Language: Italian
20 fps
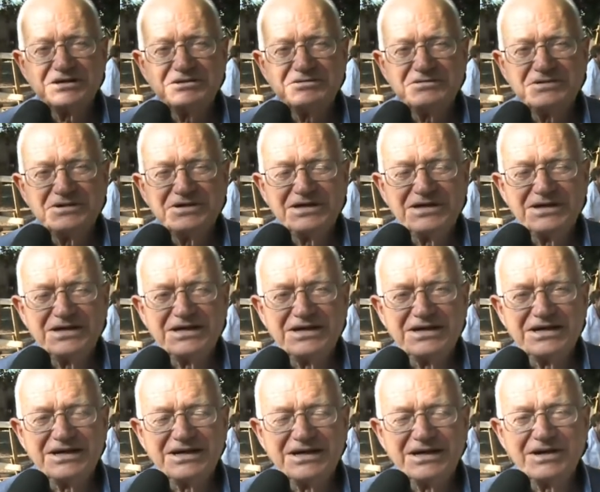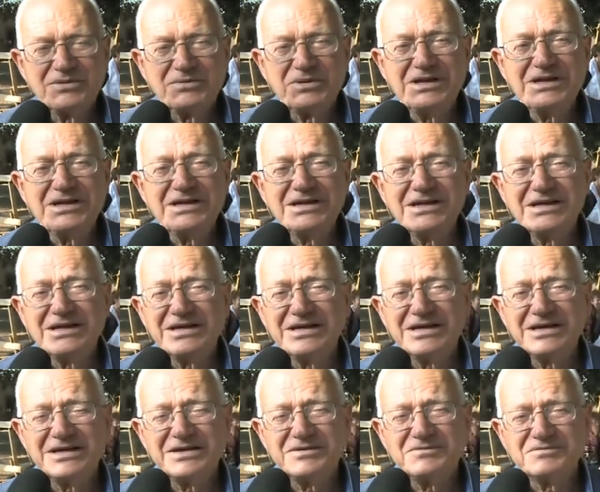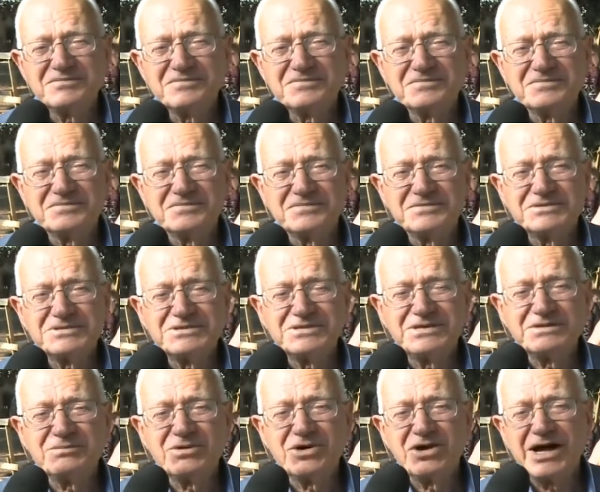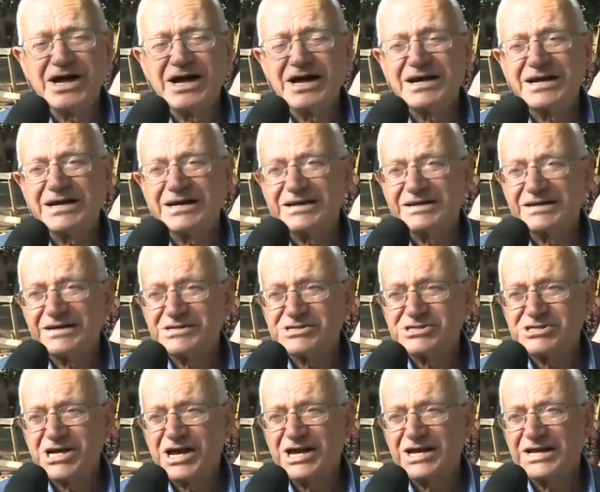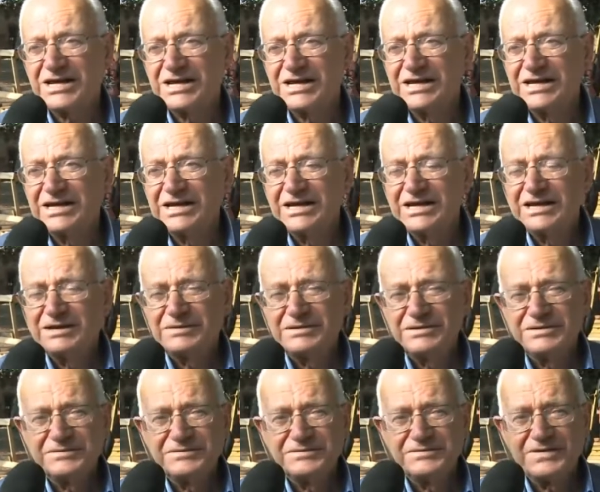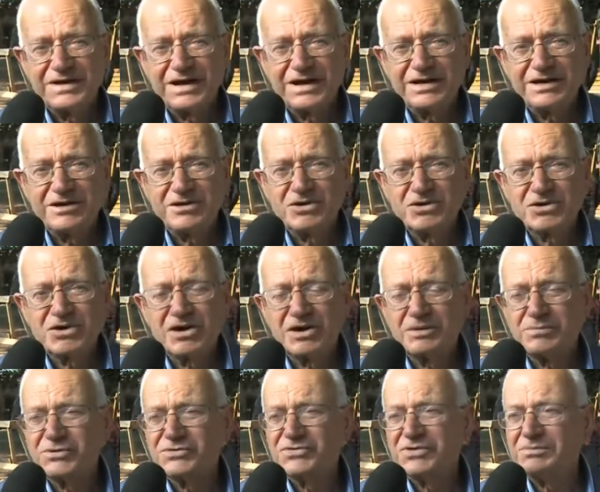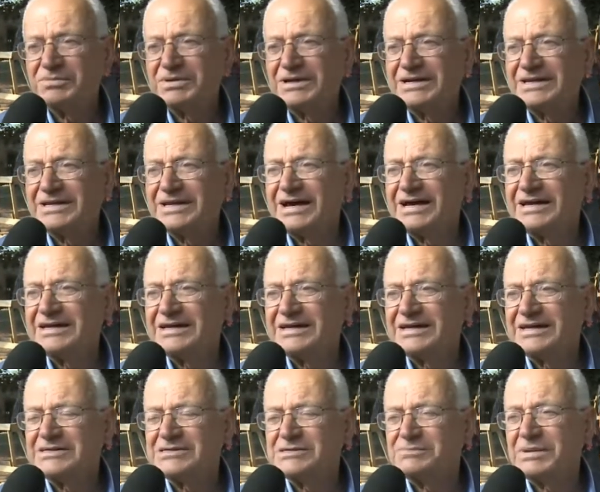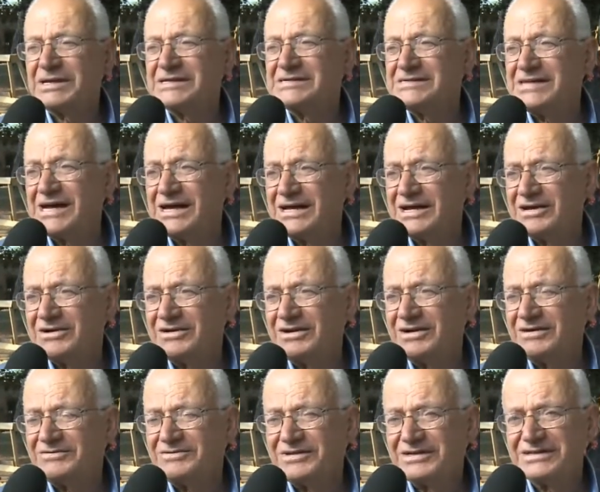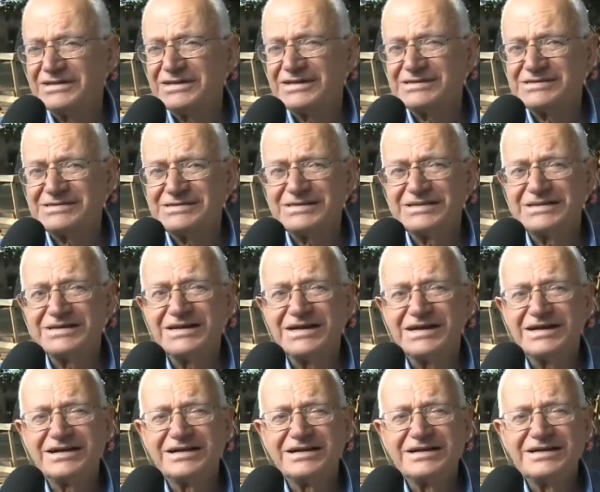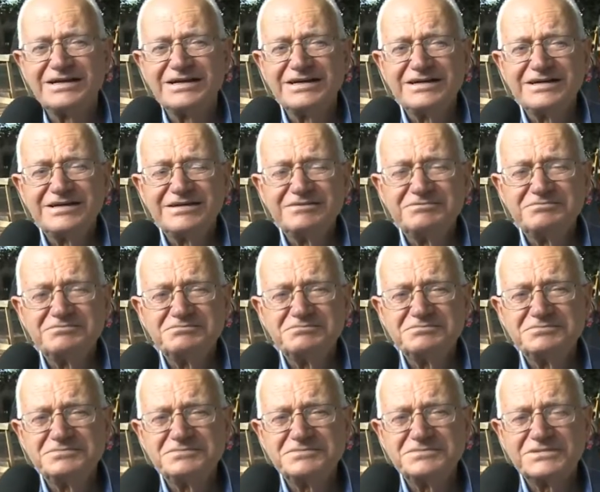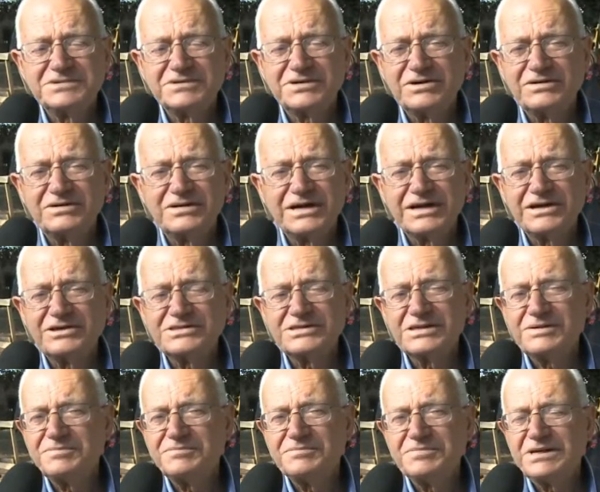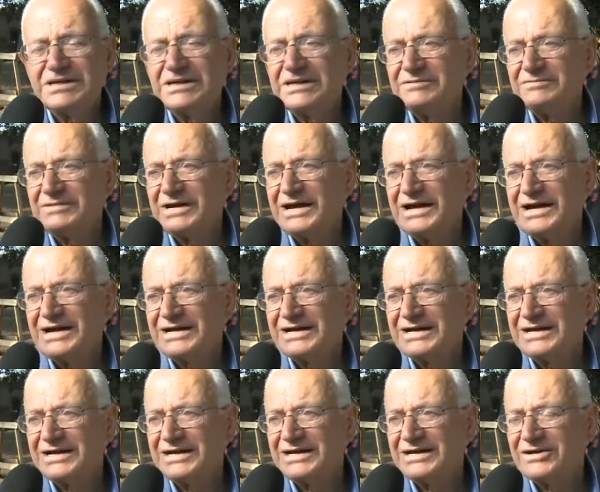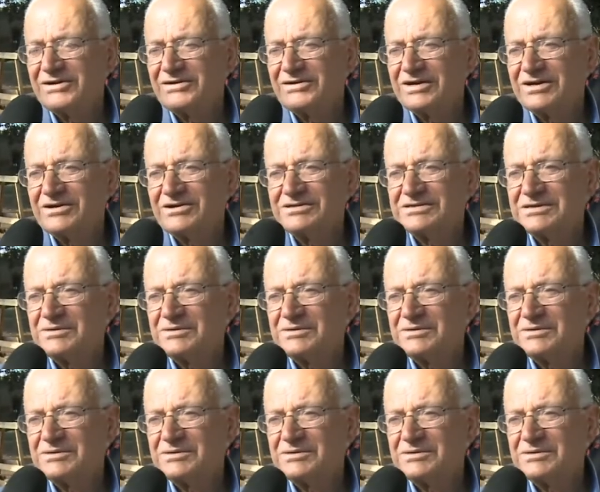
E quindi mm, stimolarli, lasciare a loro la possibilità di spaziare con la fantasia, Mm, con le cose minime anche, con le cose